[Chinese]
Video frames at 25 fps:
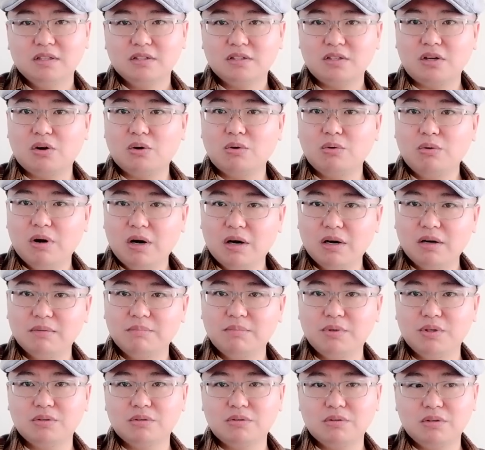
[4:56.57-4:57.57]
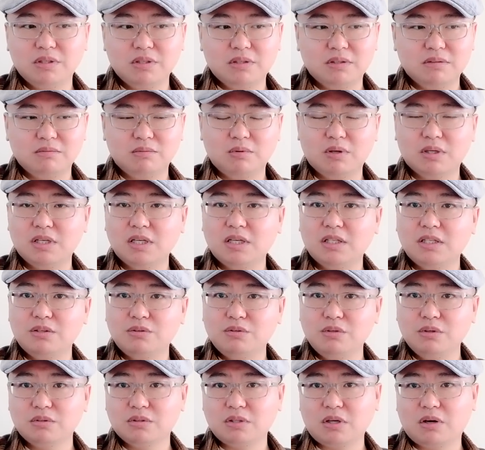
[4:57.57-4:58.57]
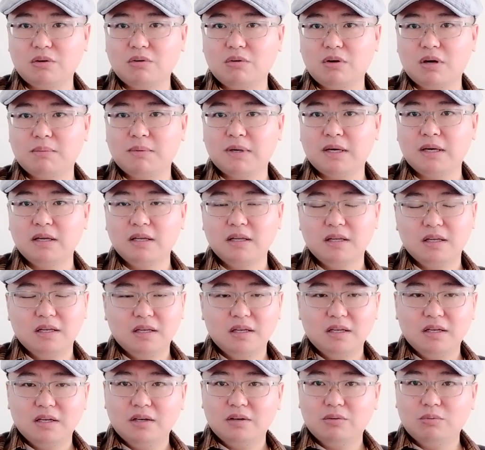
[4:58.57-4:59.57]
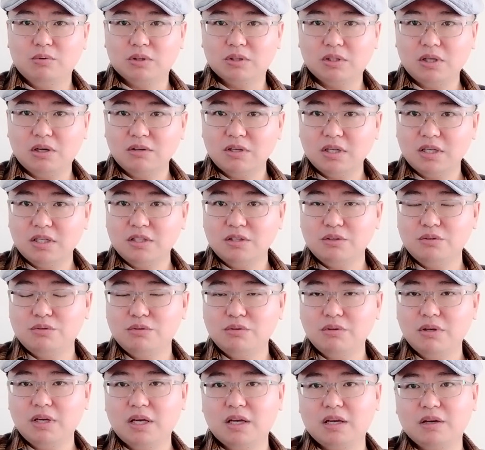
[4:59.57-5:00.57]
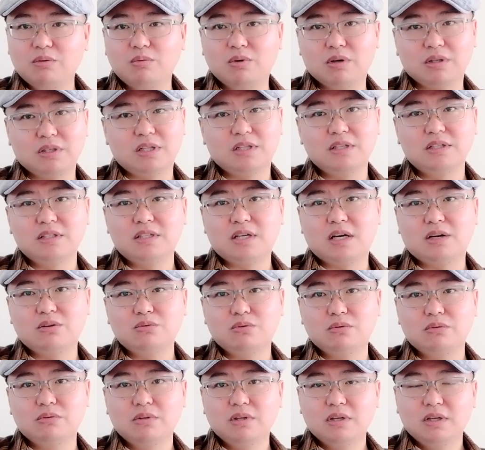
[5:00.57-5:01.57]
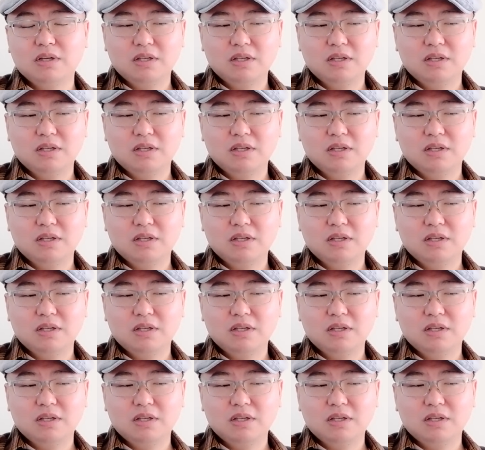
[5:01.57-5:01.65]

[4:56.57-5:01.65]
槽罐，比如说我这个地区有槽罐吧，我到这个地区来，我才能加入。